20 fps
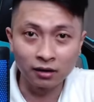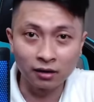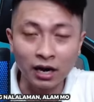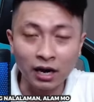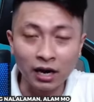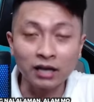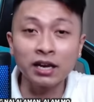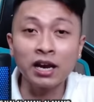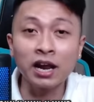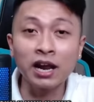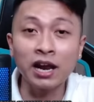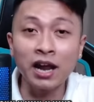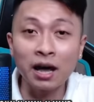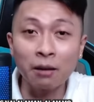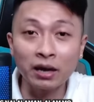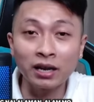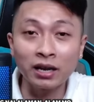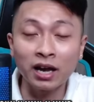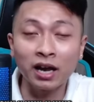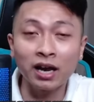Ang nalalaman,
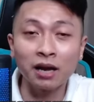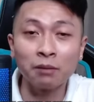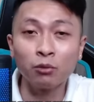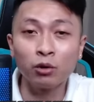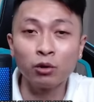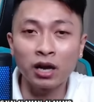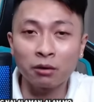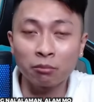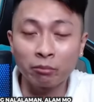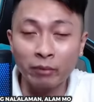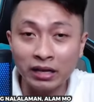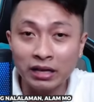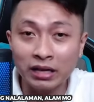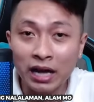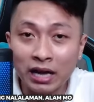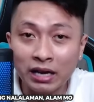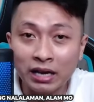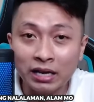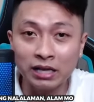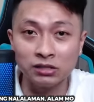alam mo lang by
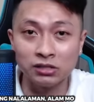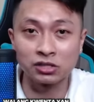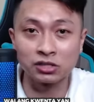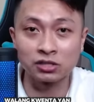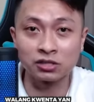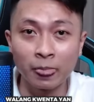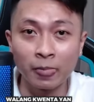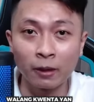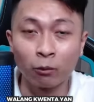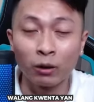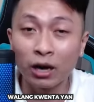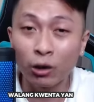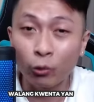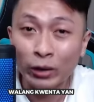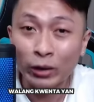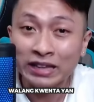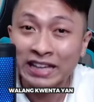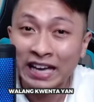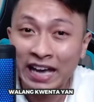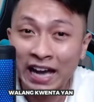knowledge. Walang kwenta